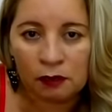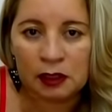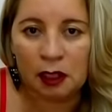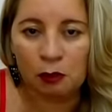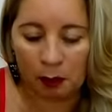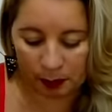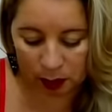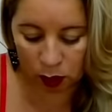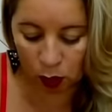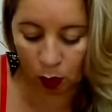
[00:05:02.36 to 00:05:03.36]
Você é uma
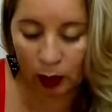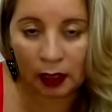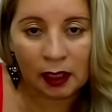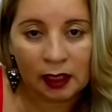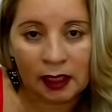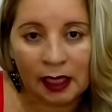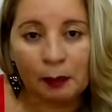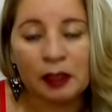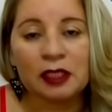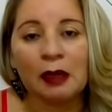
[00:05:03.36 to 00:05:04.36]
pessoa que era
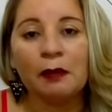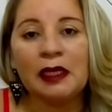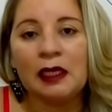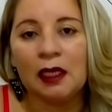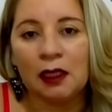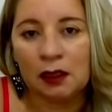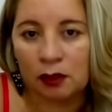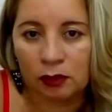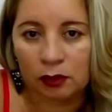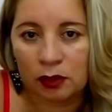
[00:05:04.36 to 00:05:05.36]
para estar
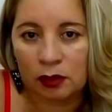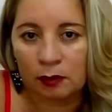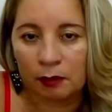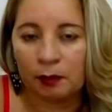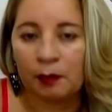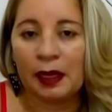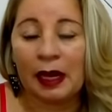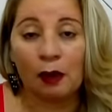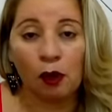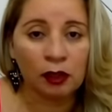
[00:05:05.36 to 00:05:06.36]
brilhando
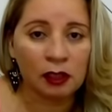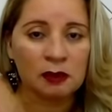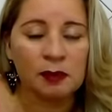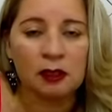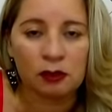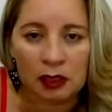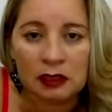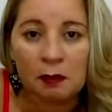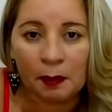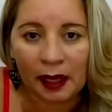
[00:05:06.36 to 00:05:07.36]
para outras
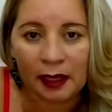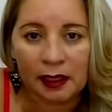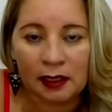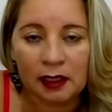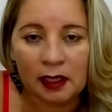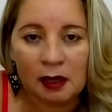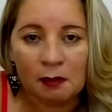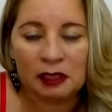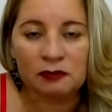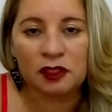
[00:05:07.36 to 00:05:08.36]
pessoas e para ele,
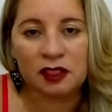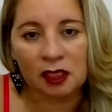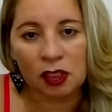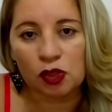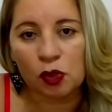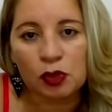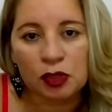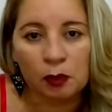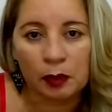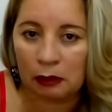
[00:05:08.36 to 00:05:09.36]
mas você deixou o
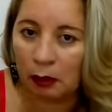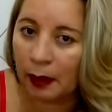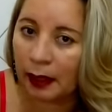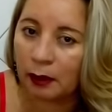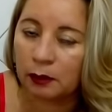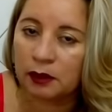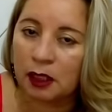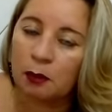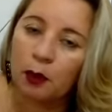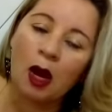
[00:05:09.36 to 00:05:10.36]
seu brilho apagar com o
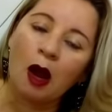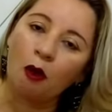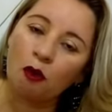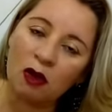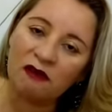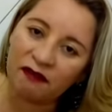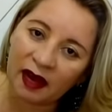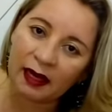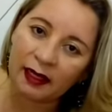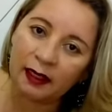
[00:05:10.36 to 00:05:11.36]
tempo. Alguma
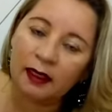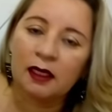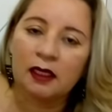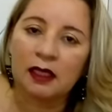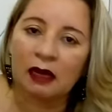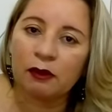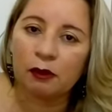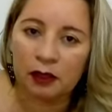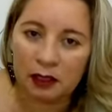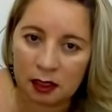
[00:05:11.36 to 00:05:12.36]
falha, estava
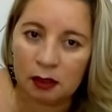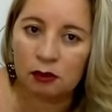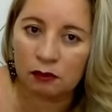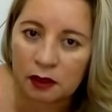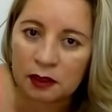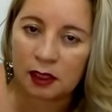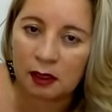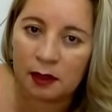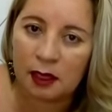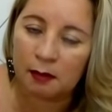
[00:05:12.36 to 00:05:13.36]
acontecendo com você,
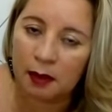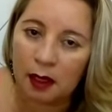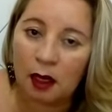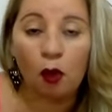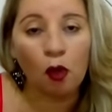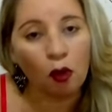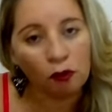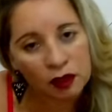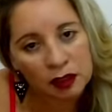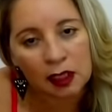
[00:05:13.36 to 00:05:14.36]
minha irmã,
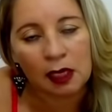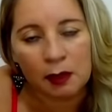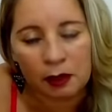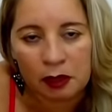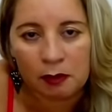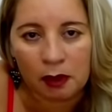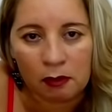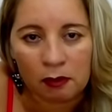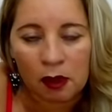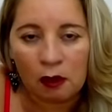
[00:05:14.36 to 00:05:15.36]
ou você, meu
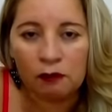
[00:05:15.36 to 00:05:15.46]
irmão.